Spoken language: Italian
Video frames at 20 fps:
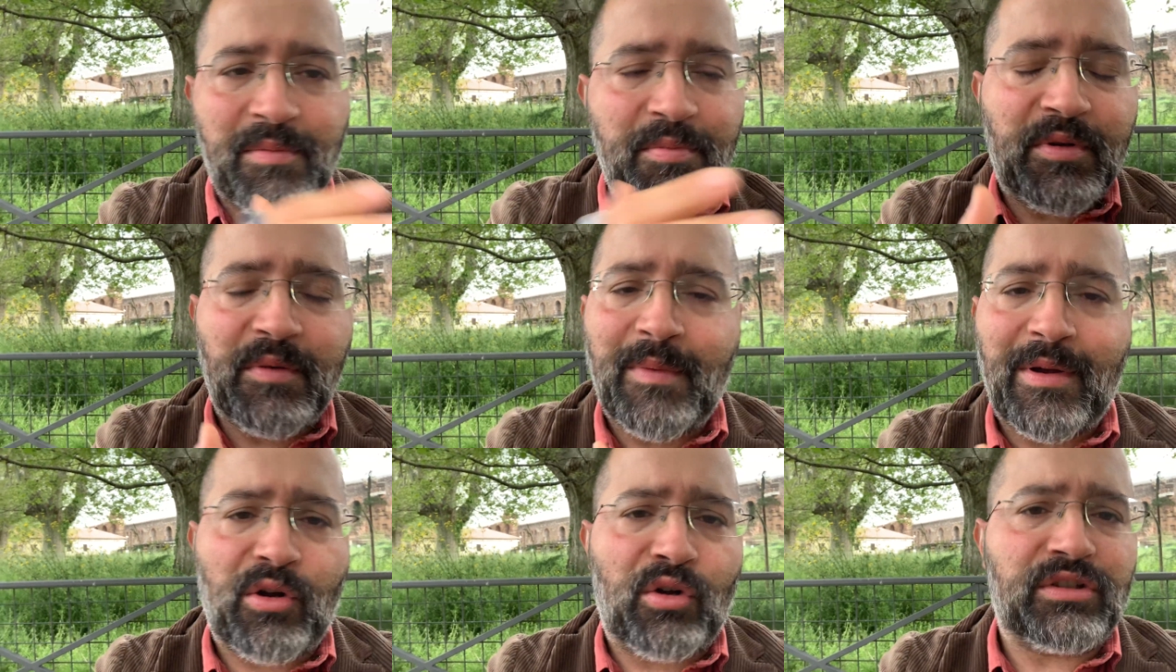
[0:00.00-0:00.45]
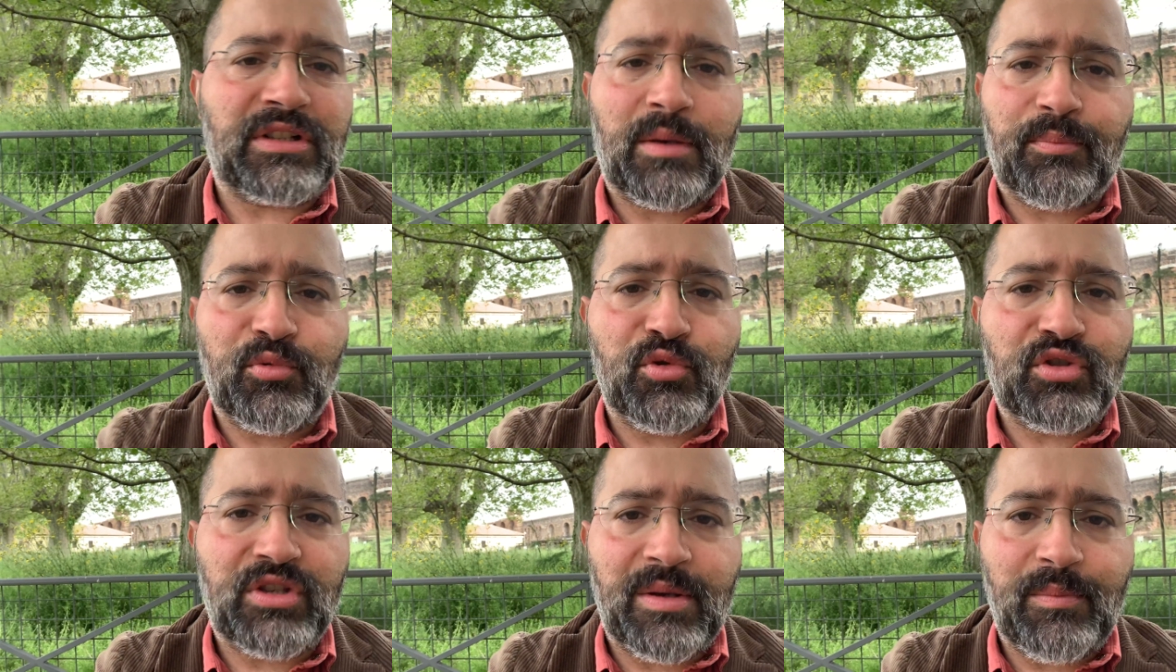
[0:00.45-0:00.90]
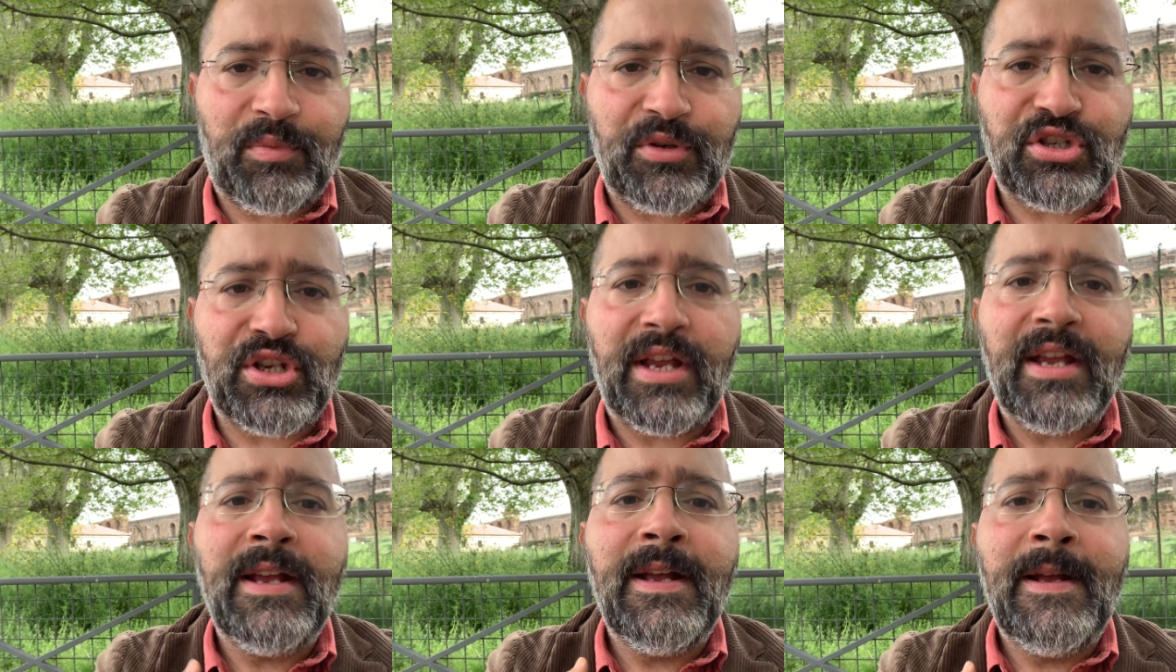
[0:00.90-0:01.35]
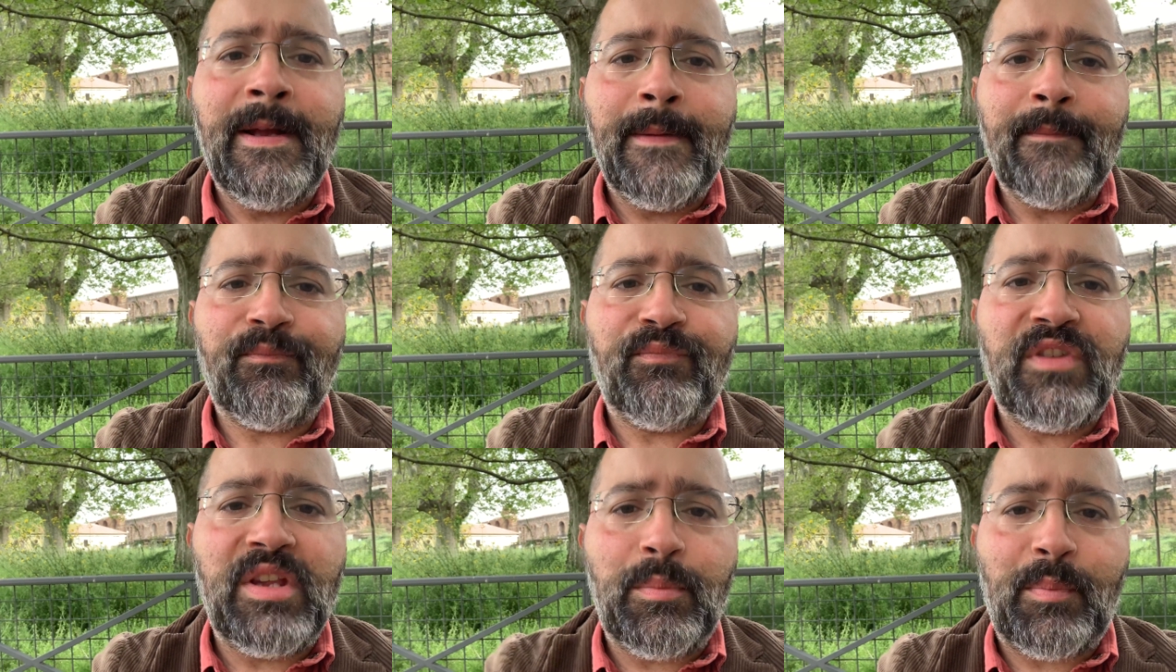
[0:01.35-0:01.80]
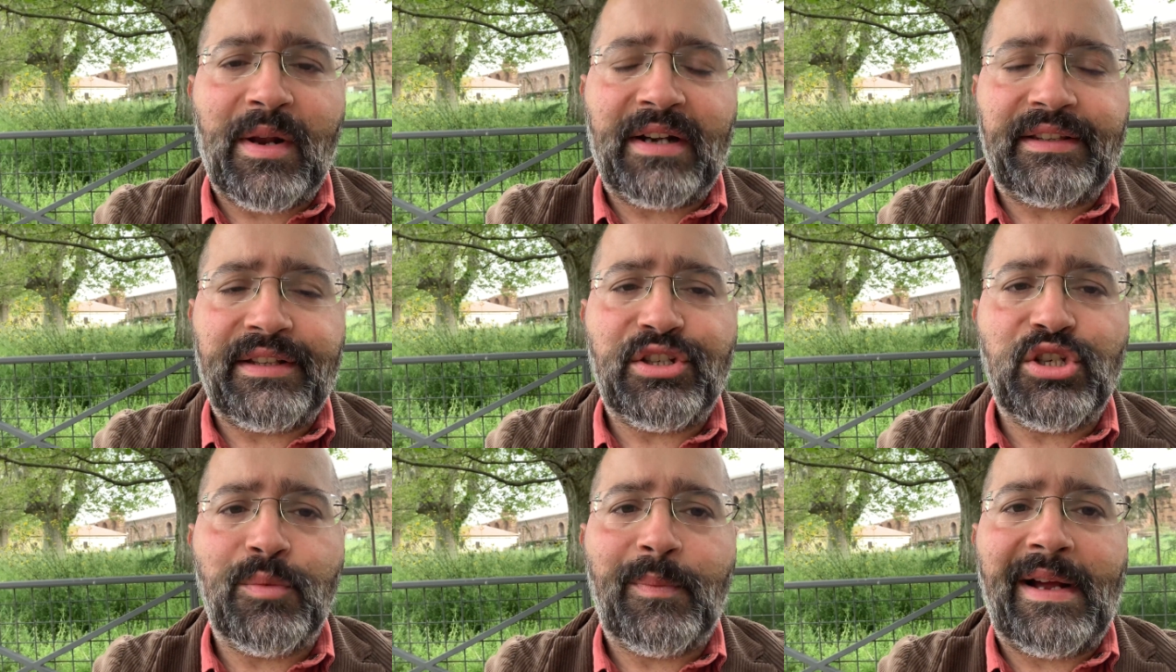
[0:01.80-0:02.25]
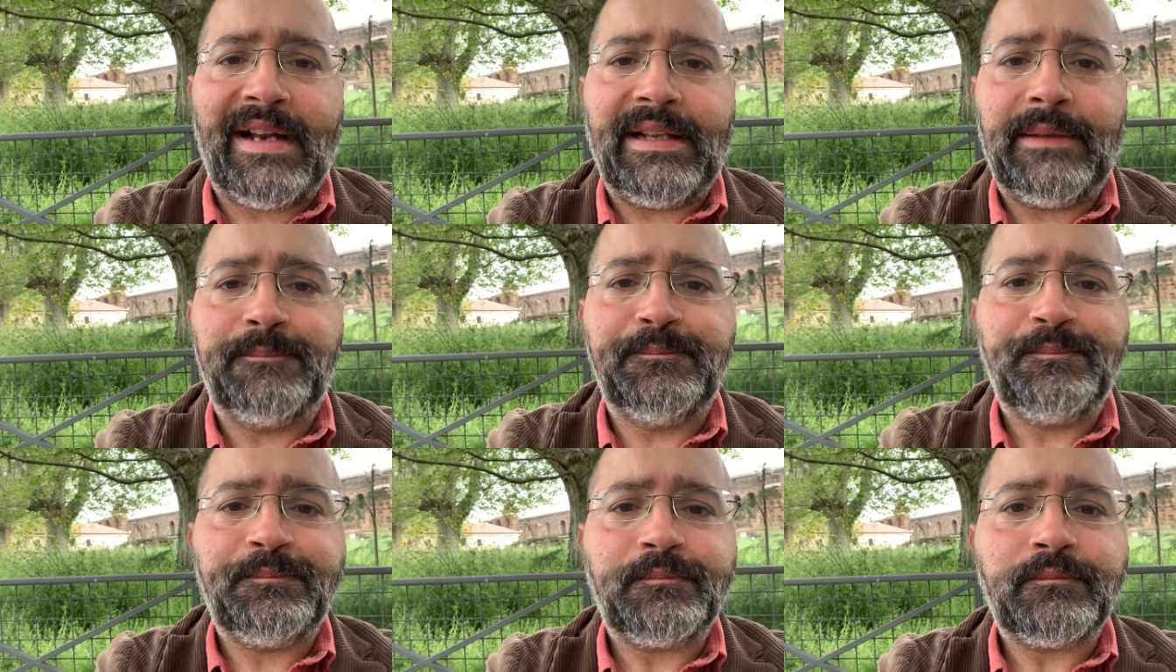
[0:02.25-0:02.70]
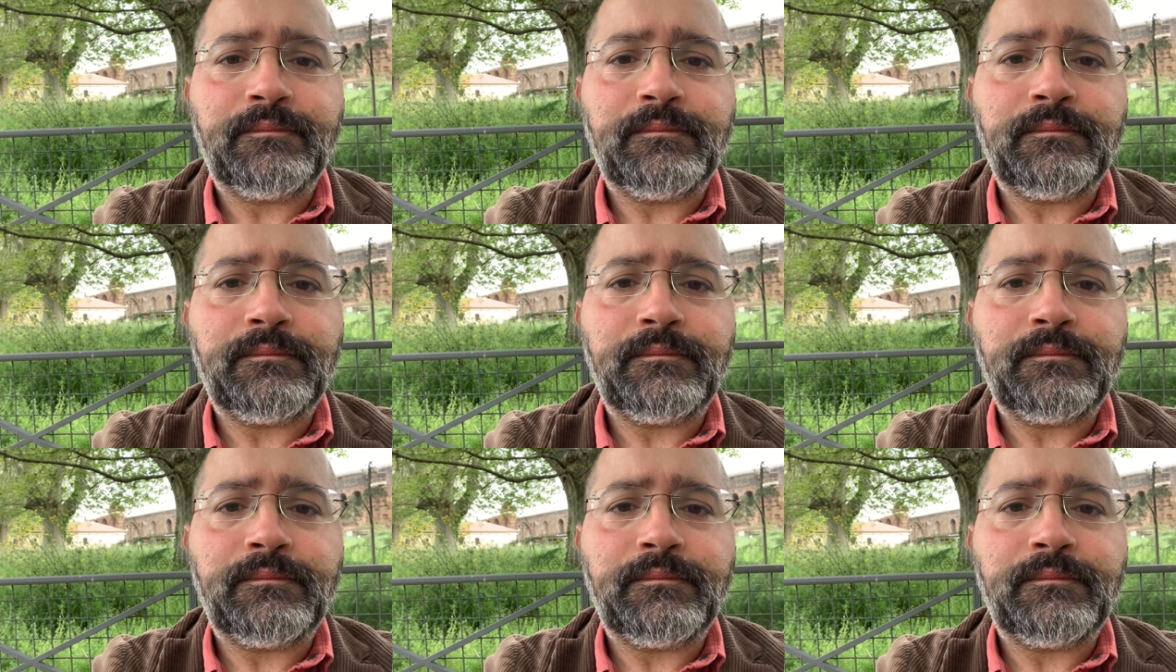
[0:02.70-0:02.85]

prima cosa, la più semplice, di partecipare